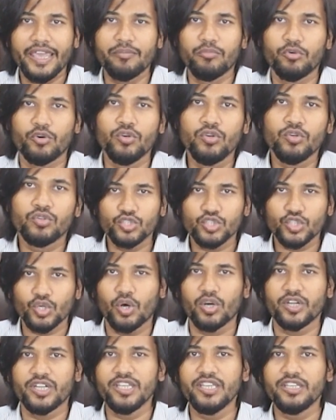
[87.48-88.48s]
এবং
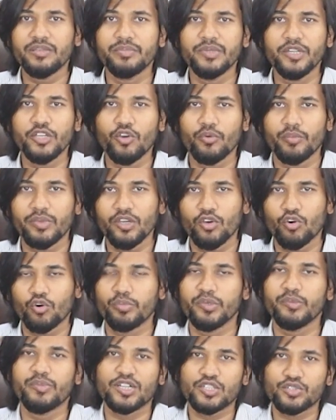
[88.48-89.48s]
সঠিক নিয়মে
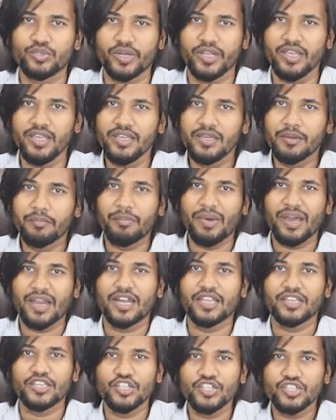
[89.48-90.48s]
অভিবাসনে
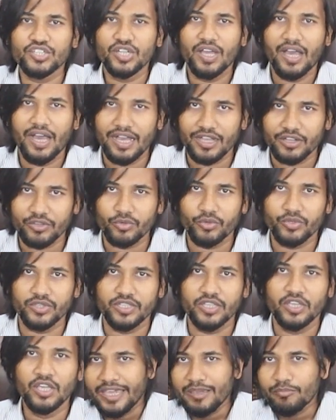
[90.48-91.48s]
বাংলাদেশ
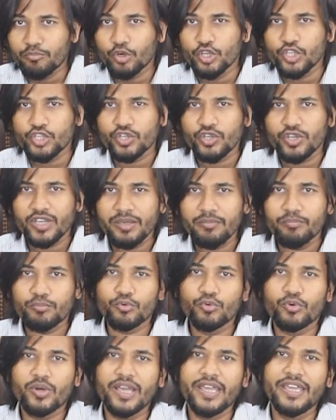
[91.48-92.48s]
আগ্রহী এ বৈঠকে
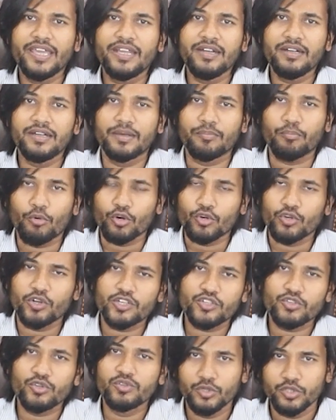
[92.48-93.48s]
ব্রুনাইয়ের
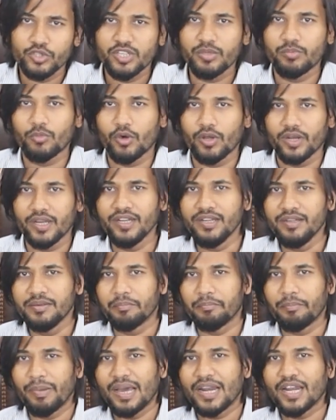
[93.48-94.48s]
পররাষ্ট্রমন্ত্রী বলেন
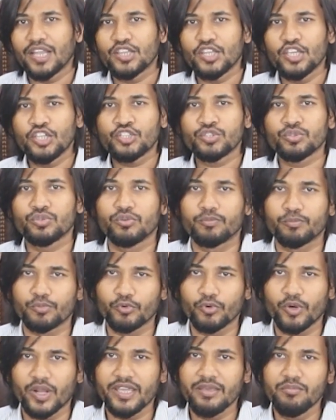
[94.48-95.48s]
বাংলাদেশ ও
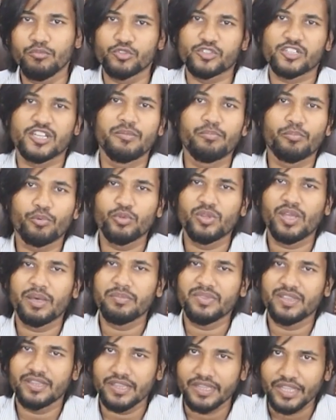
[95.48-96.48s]
ব্রুনাই মুসলিম
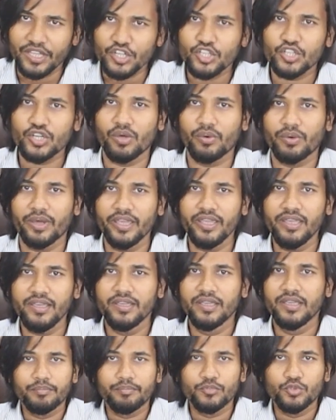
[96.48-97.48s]
প্রধান দেশ হওয়ায়
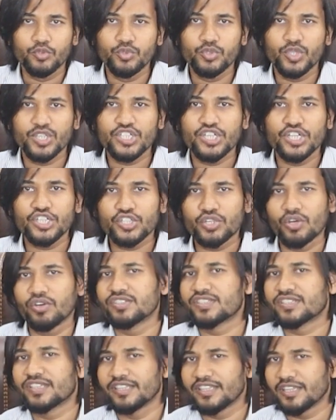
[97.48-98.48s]
দু দেশের
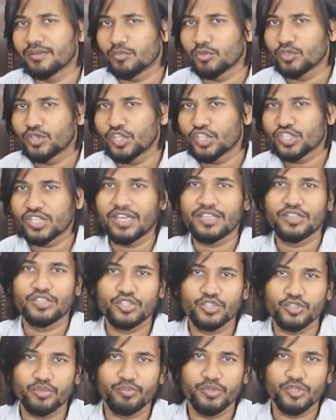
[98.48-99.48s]
সংস্কৃতির মধ্যে
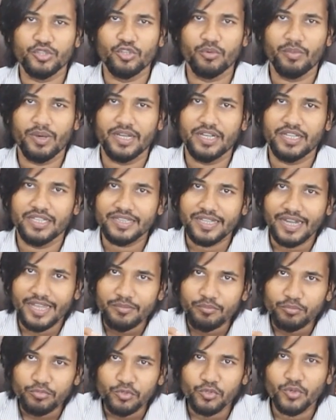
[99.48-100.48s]
সাদৃশ্য বিদ্যমান
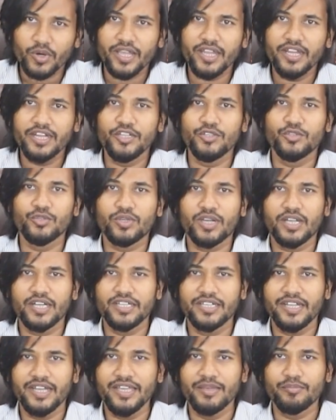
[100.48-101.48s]
তাই ব্রুনাইয়ের
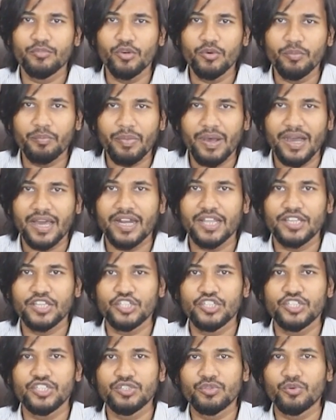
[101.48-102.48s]
নিয়োগকারীরা এবং
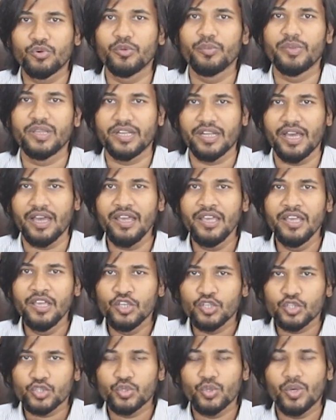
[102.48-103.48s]
বাংলাদেশি কর্মীরা
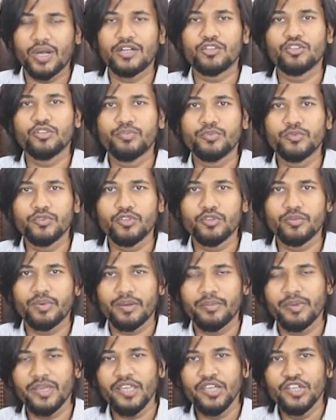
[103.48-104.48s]

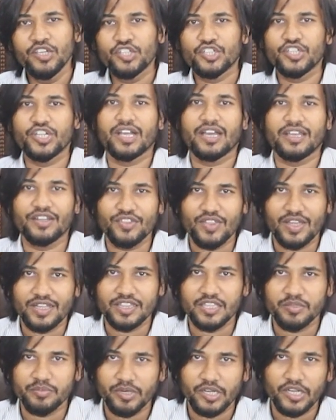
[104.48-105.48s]
সৌহার্দ্যপূর্ণভাবে সেখানে
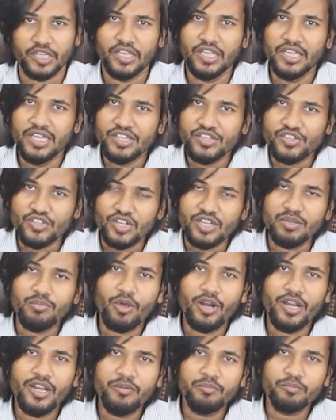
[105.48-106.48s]
থাকতে পারে তিনি
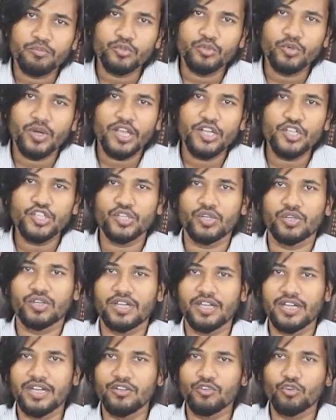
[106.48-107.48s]
বলেন ব্রুনাই
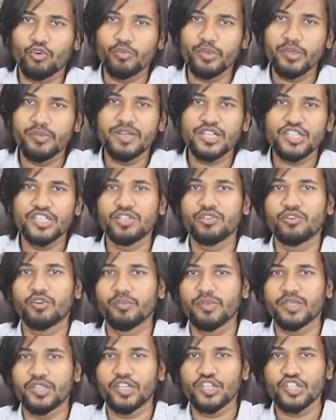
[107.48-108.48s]
সরকার অভিবাসী
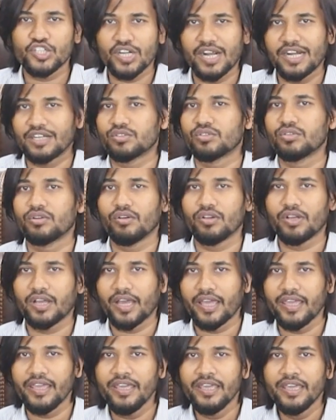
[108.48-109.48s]
কর্মীদের স্বার্থ
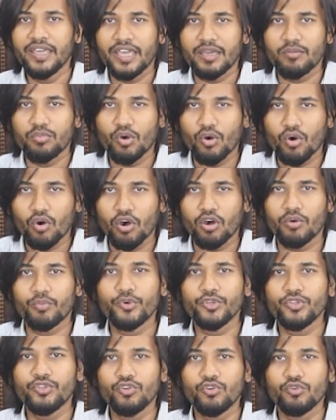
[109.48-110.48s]
রক্ষায় এবং
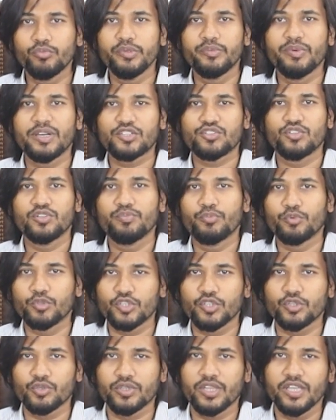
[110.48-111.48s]
অবৈধ অভিবাসন
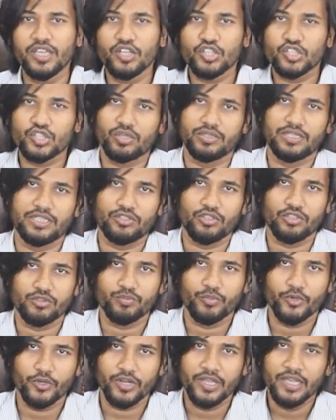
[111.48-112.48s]
প্রতিরোধে
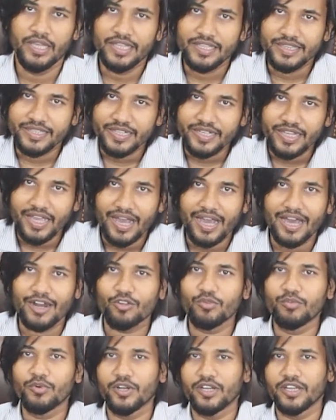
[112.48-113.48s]
সদাতৎপর তৎপর তিনি
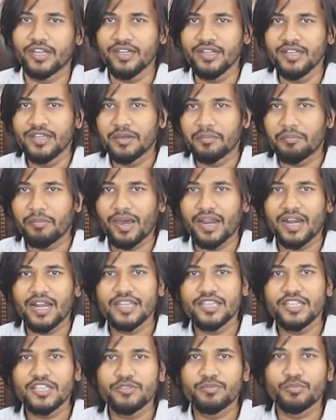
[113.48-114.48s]
আরও বলেন
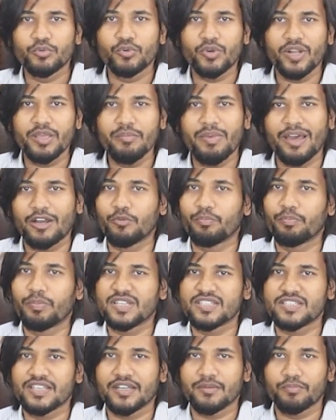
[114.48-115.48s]
বাংলাদেশ ব্রুনাই মানব
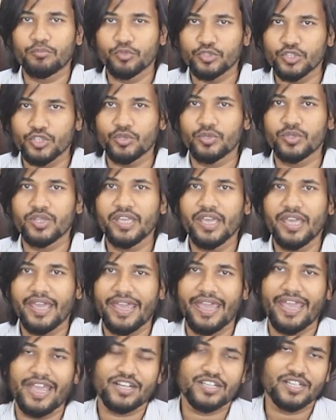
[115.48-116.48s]
পাচার প্রতিরোধে
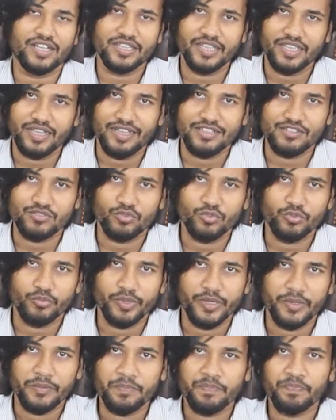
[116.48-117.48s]
একসাথে কাজ
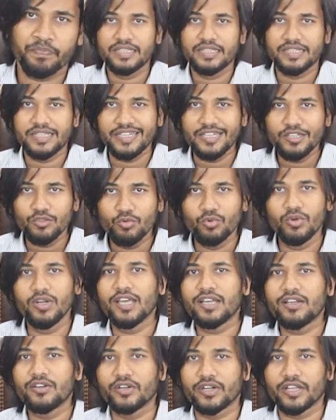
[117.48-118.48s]
করবে তিনি
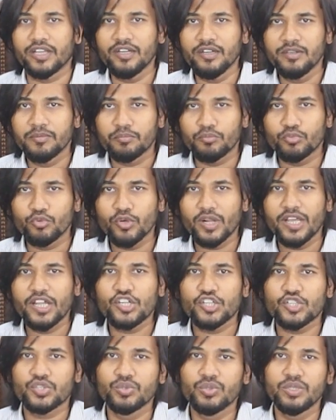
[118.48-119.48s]
উল্লেখ করেন
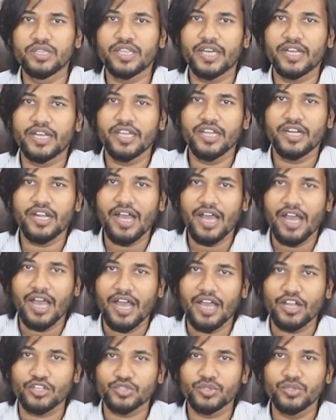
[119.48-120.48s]
ব্রুনাইয়ের সুলতানের
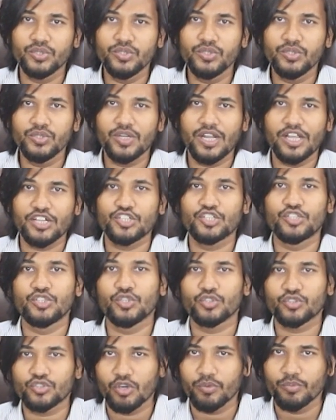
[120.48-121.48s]
আসন্ন
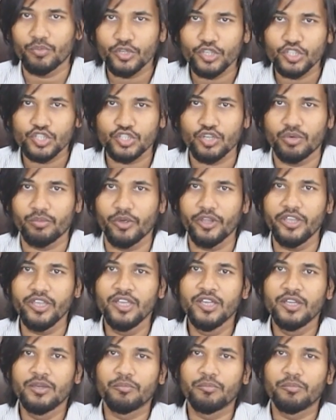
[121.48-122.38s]
রাষ্ট্রীয় সফরের সময়